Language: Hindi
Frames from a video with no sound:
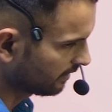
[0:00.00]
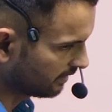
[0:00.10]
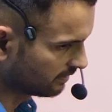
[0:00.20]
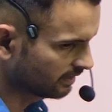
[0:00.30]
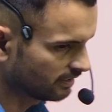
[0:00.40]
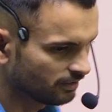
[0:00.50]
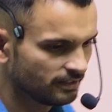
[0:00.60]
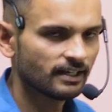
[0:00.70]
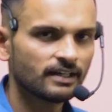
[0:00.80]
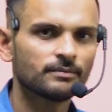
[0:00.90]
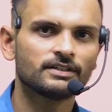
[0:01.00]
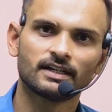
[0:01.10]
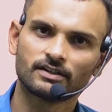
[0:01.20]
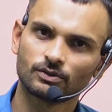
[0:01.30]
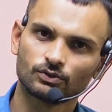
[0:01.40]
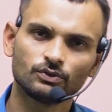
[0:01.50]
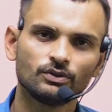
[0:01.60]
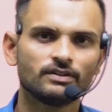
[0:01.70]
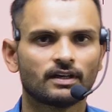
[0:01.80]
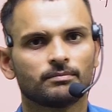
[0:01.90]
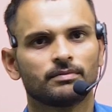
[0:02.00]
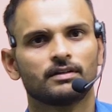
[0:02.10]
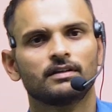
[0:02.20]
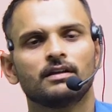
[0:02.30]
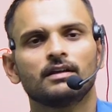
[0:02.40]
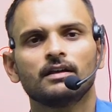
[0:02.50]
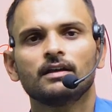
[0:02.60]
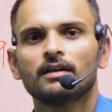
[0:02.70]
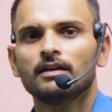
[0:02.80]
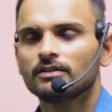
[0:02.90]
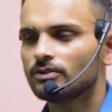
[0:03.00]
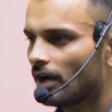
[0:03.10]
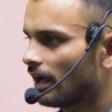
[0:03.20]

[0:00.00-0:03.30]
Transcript: यानी निन्यानवे हज़ार नौ सौ निन्यानवे तो